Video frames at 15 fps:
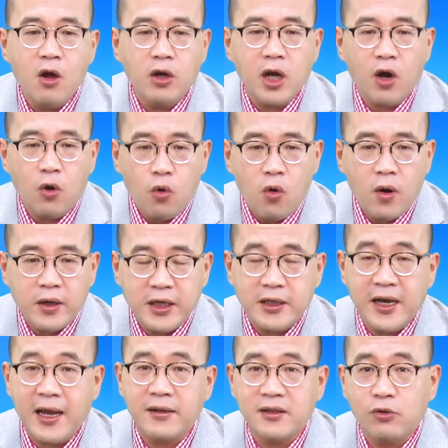的获利，你
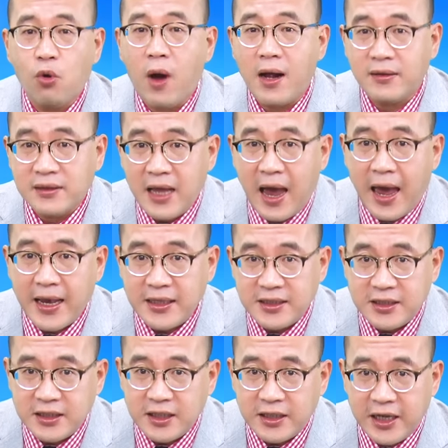看光台
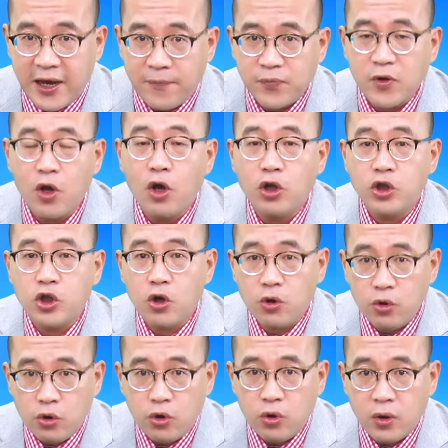积电就
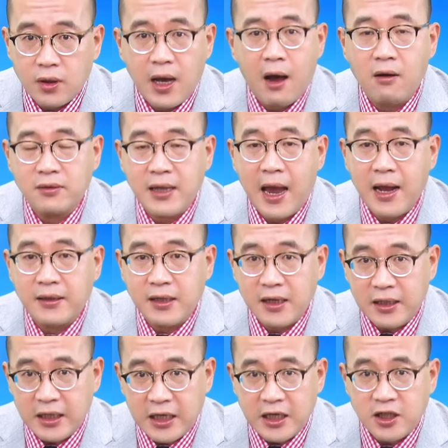预告它的
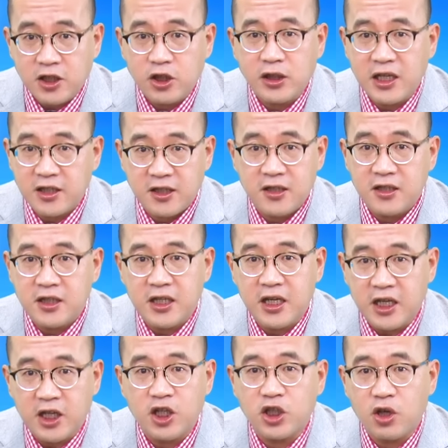第4季
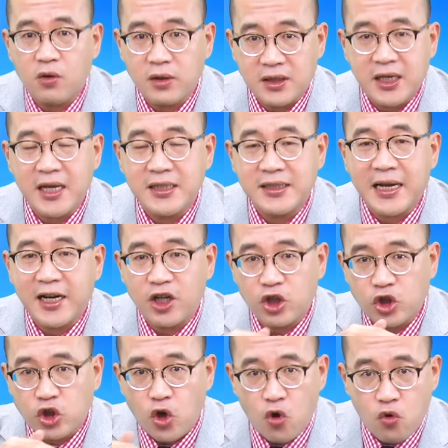营收成长的
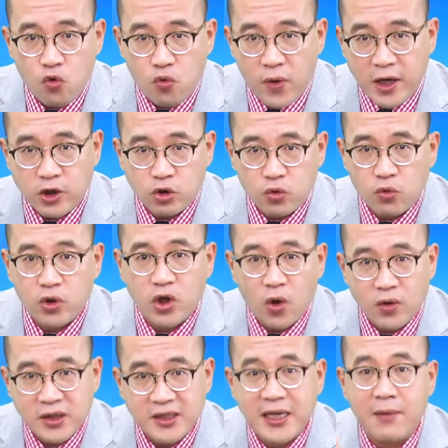中位数
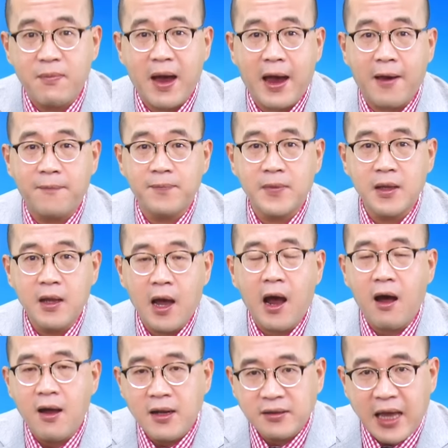有 13%。
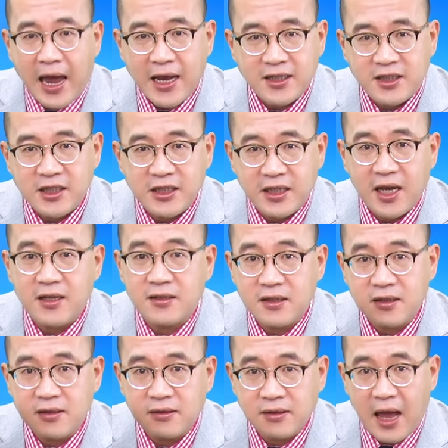好，台积电
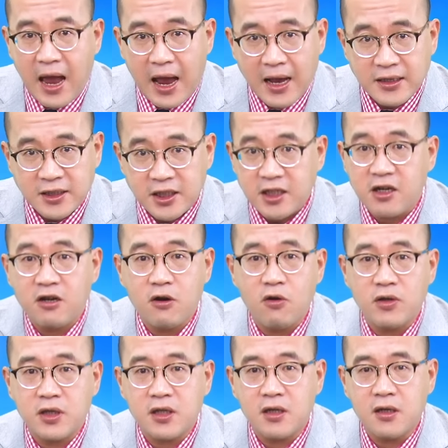是大型的
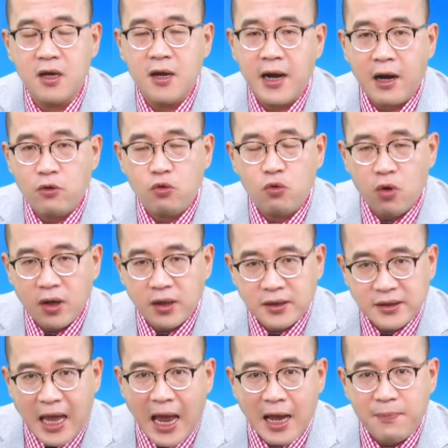公司，那如果
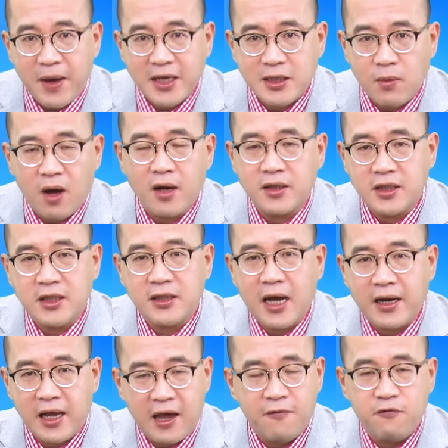搭配什么其他
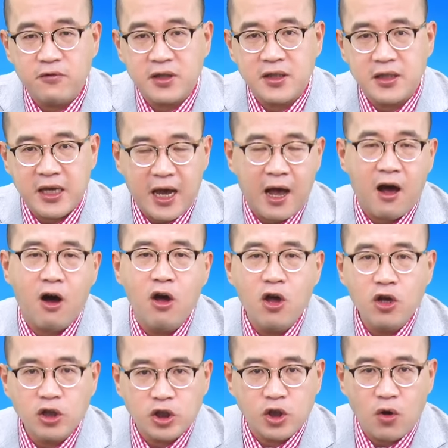的 F4 也好，
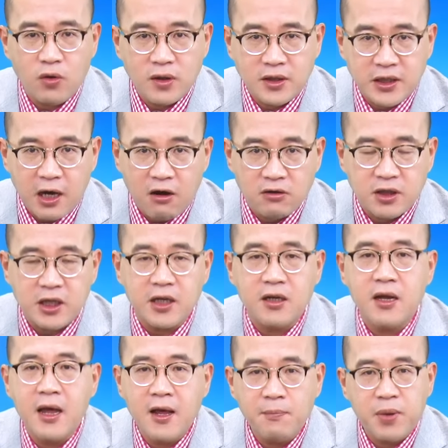中小
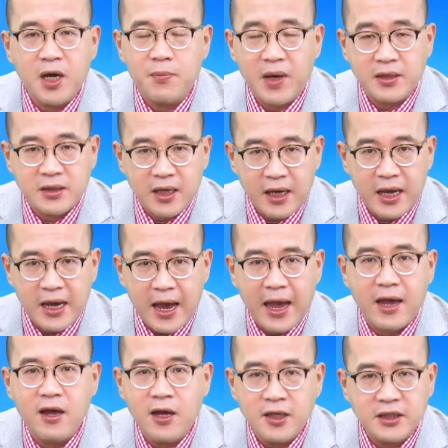型，特别是
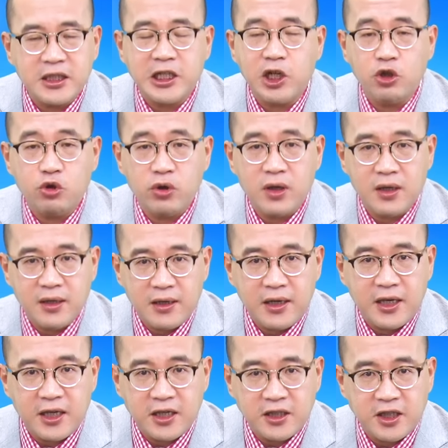AI 极具
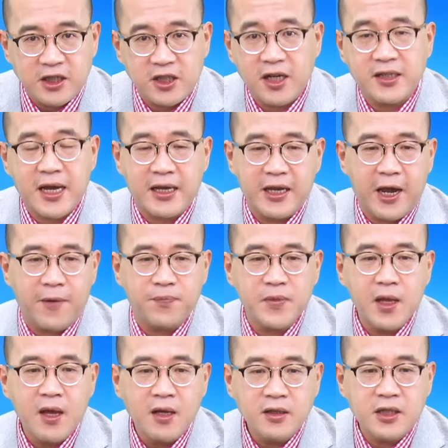利基型的产业，
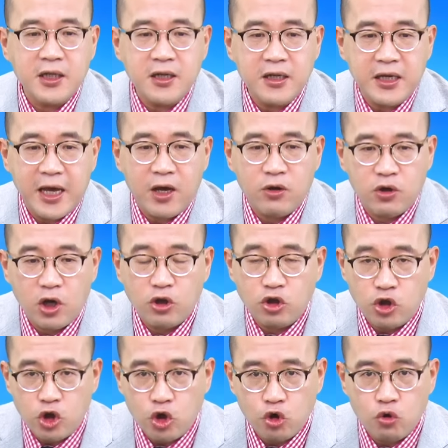今年园
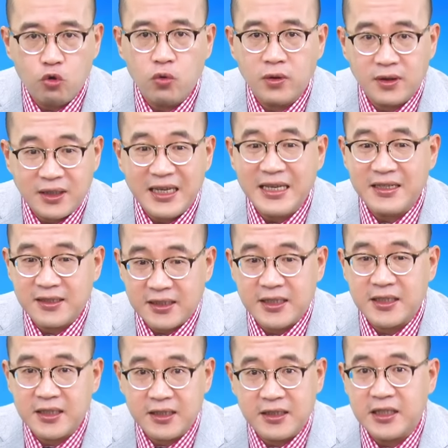区估第
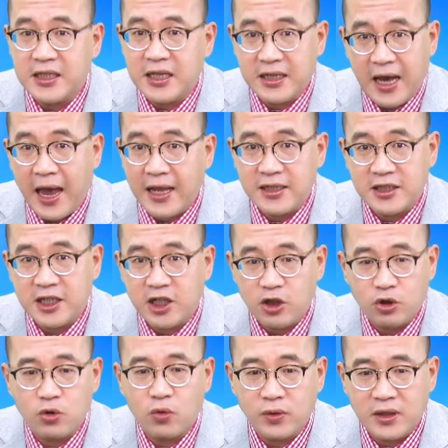4季看清
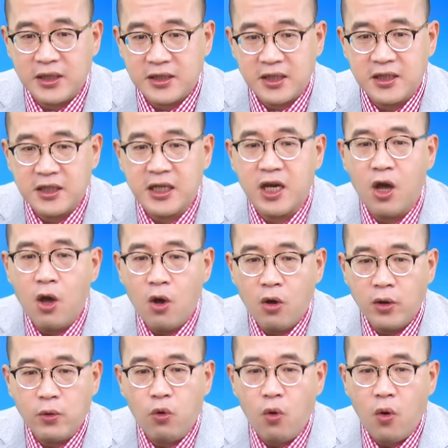楚，第4季
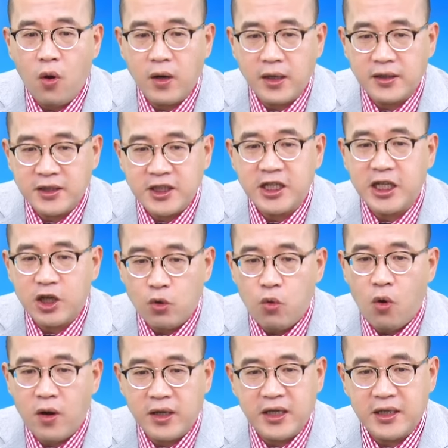
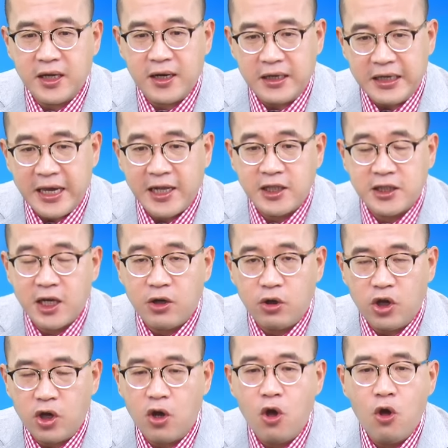获利的年增
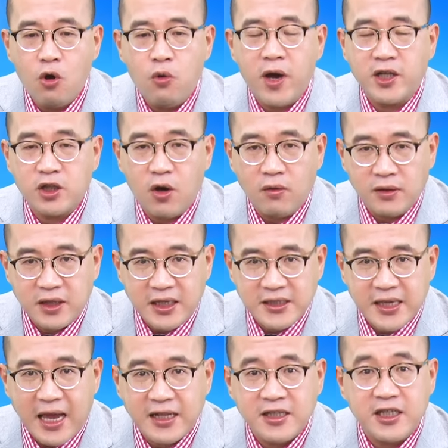率会从第
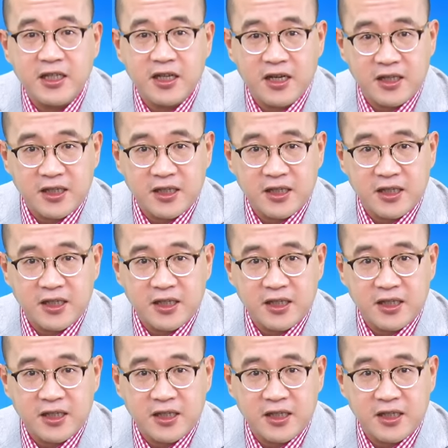3季的